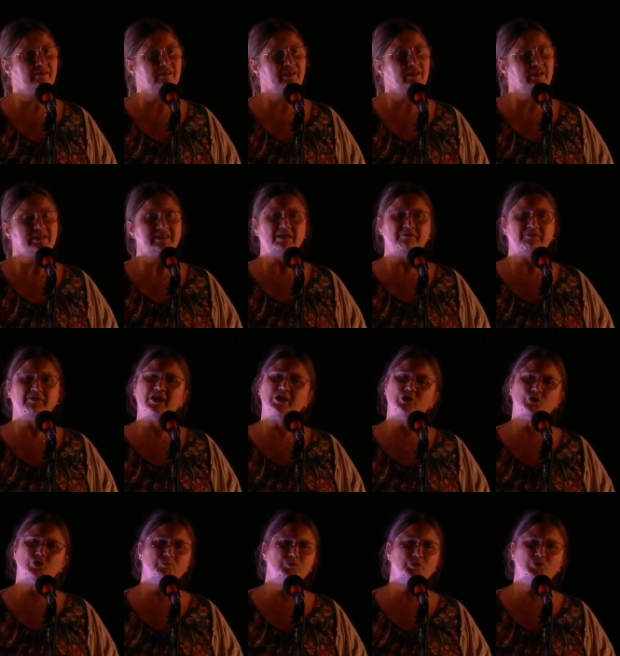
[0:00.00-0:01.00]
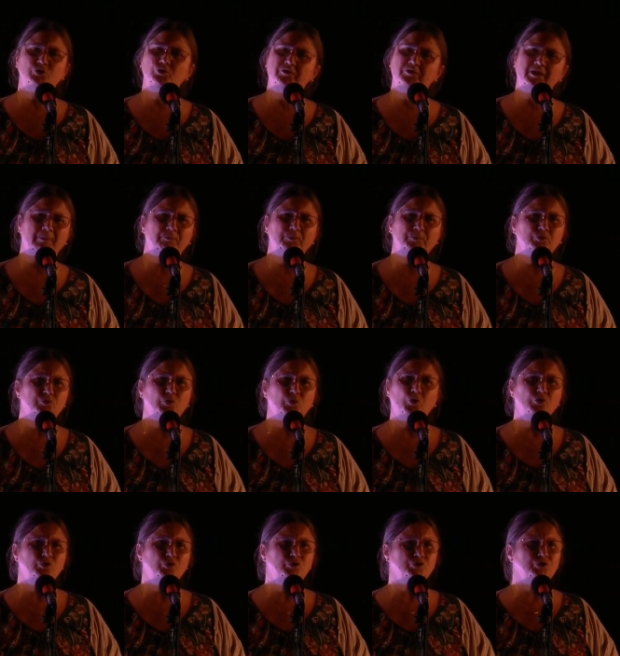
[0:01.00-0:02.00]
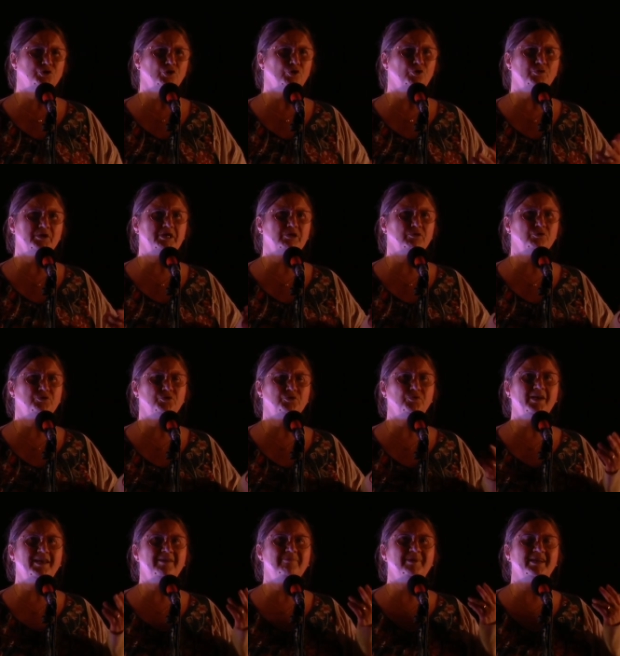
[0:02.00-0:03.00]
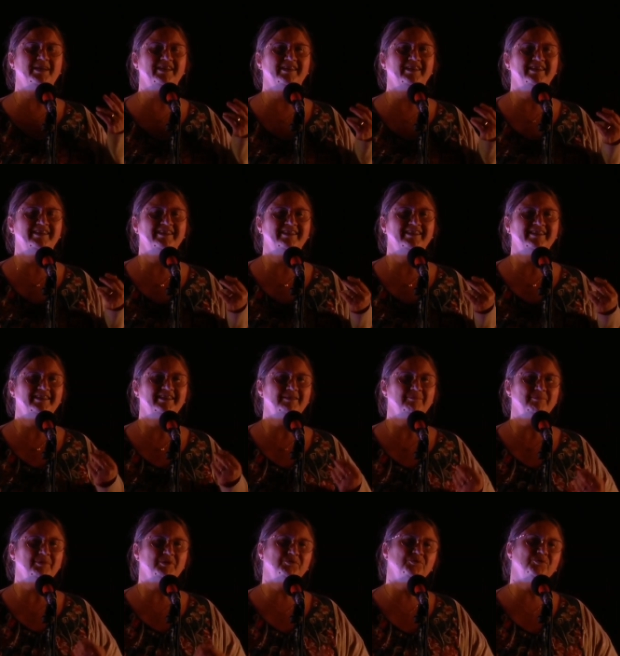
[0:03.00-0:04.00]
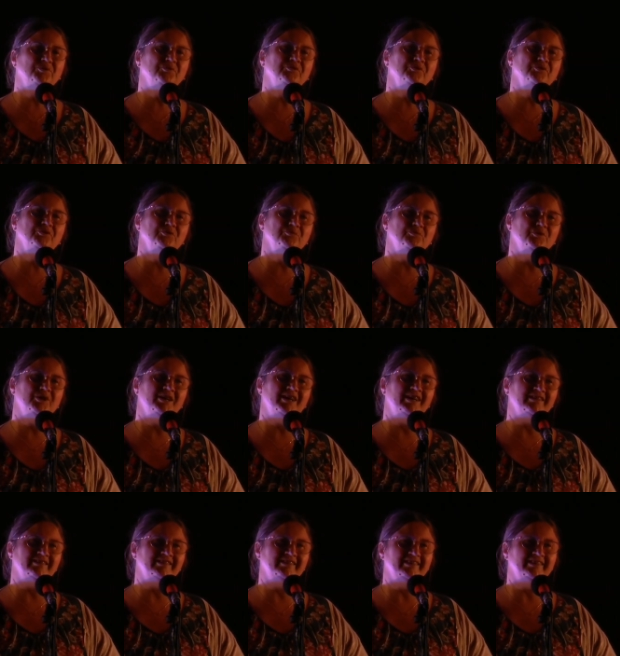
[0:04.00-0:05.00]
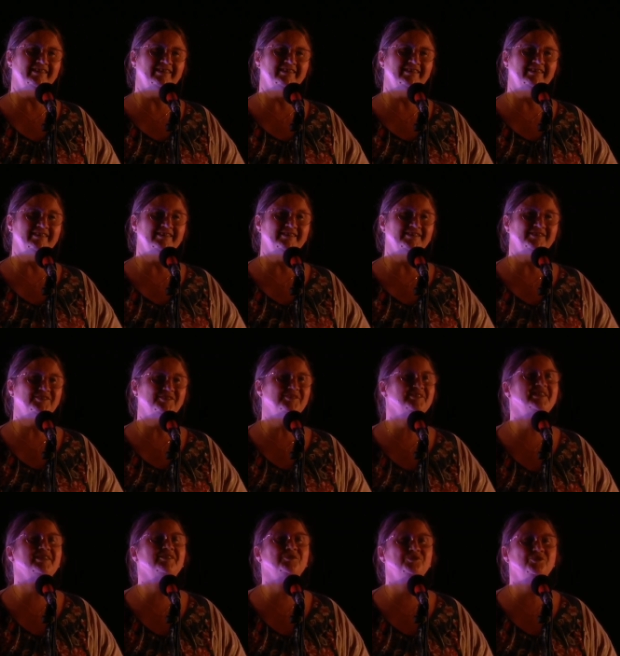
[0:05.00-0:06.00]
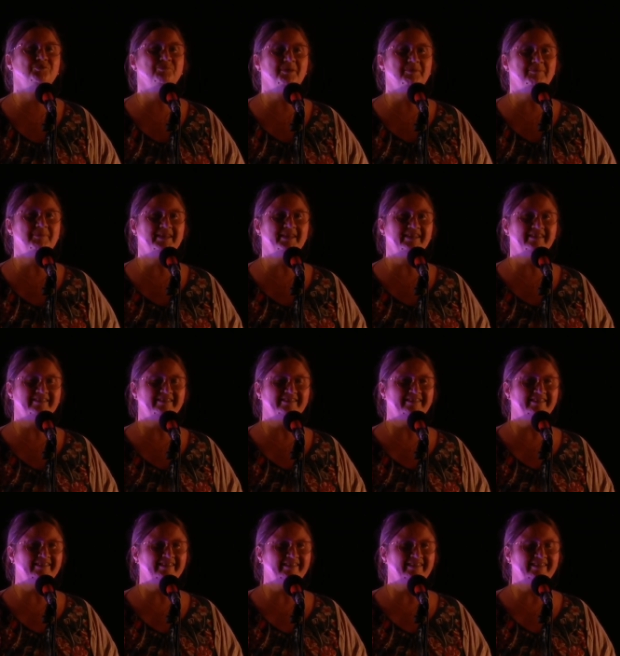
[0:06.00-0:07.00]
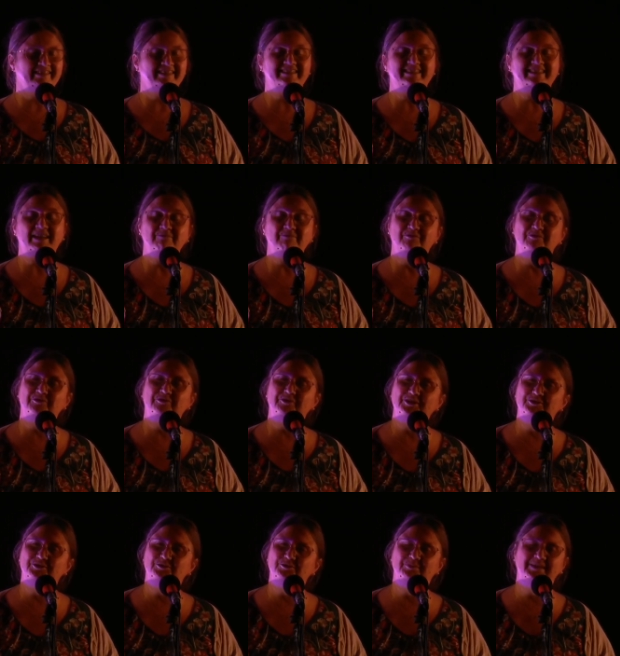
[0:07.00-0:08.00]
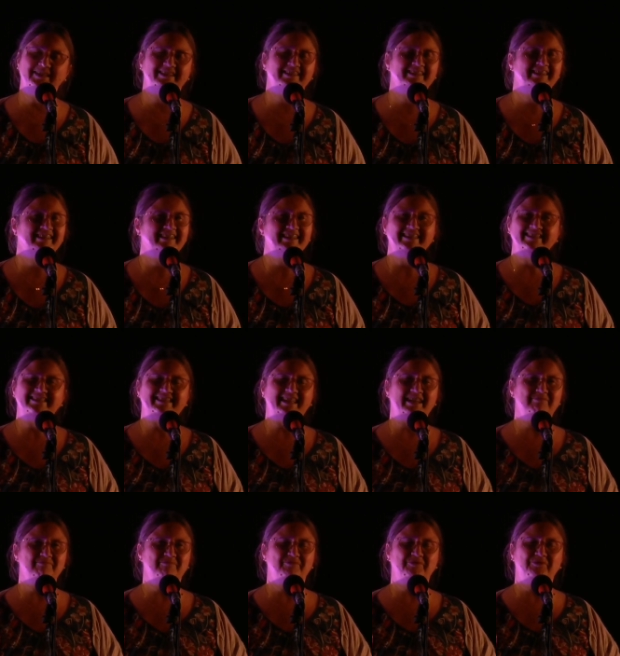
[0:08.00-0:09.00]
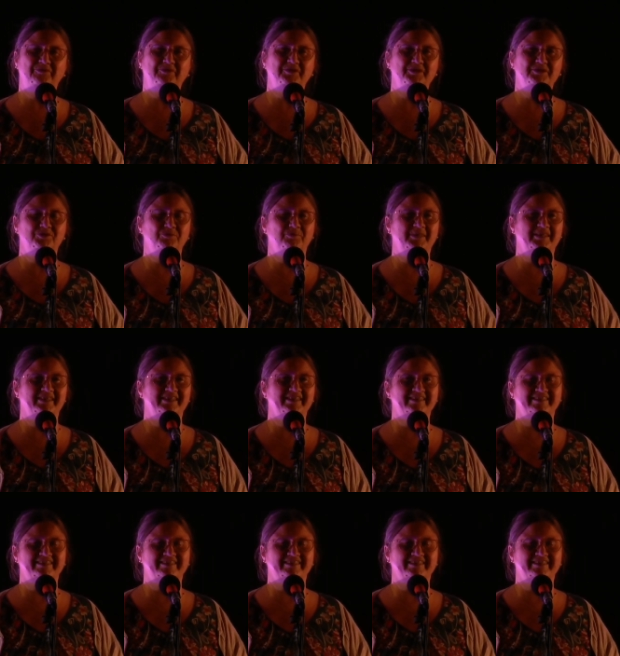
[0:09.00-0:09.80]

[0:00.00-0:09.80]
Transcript: C'est vrai que je me souviens plus trop de celui que tu es, mais, tout au fond de moi, je sais que tu m'aimais. Ça me fait du bien, ça me fait du bien.